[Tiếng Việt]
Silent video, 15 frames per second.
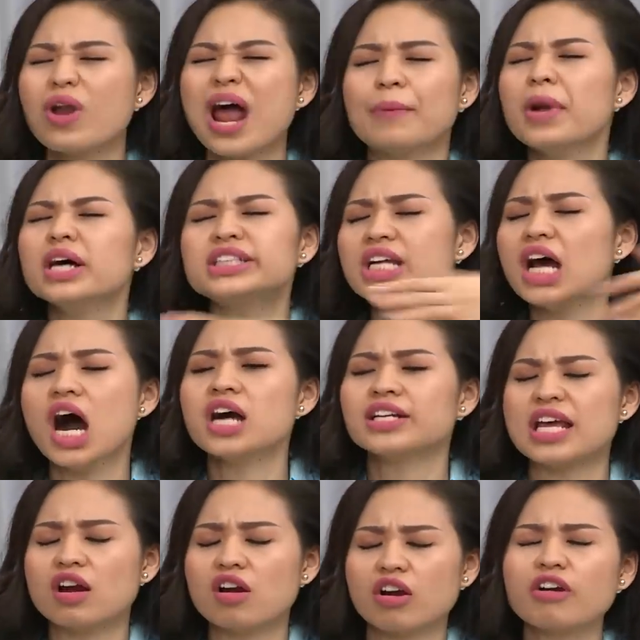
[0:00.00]
cô làm hết
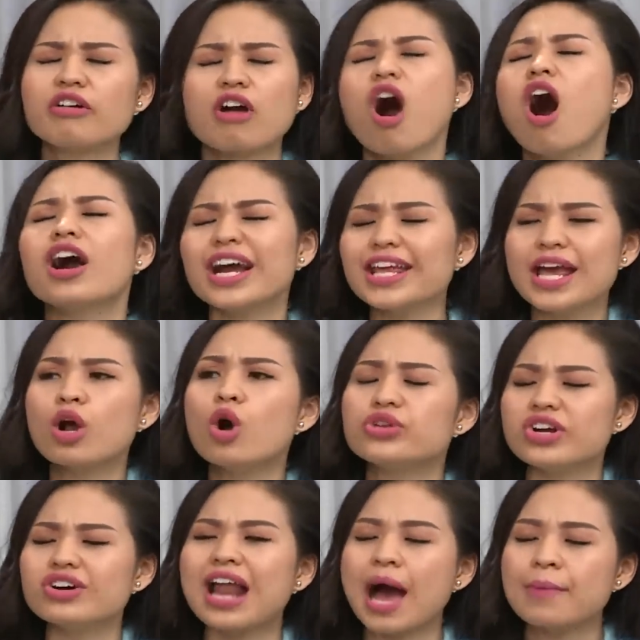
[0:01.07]
trơn vậy rồi, còn cái gì cô
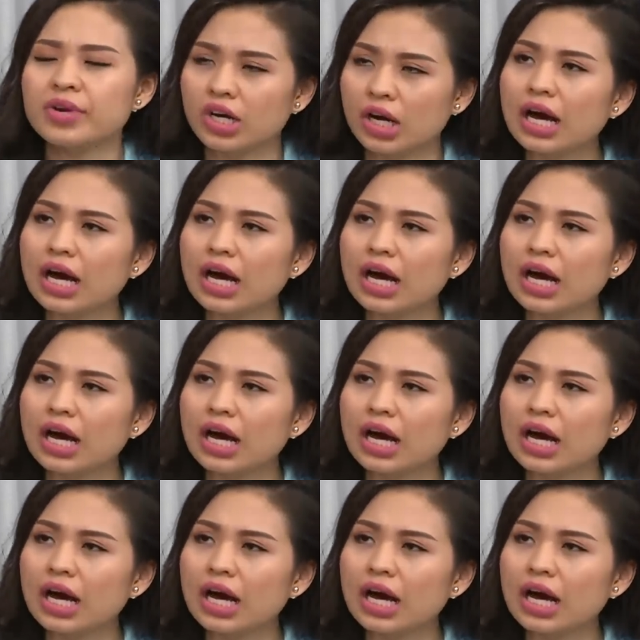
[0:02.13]
chưa làm